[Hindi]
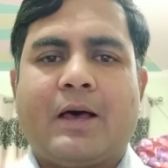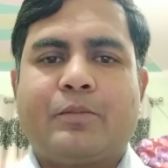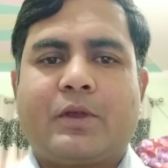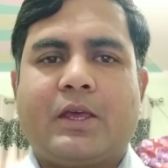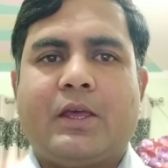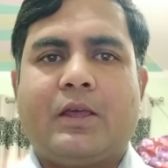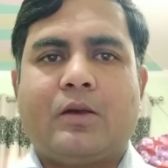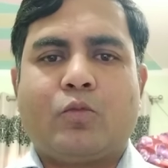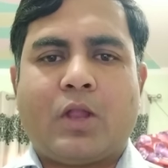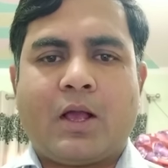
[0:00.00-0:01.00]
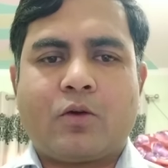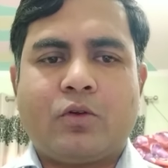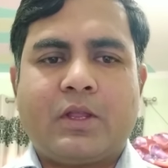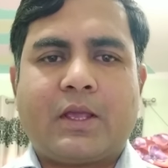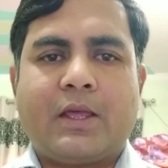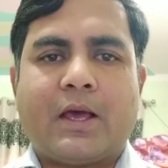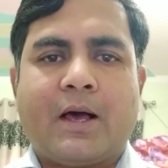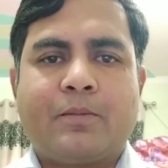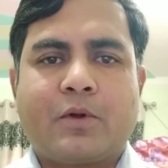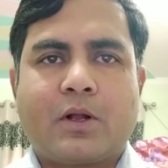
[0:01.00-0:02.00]
आपके मुलहक होने के
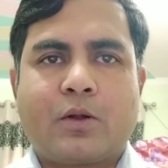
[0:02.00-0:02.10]
आप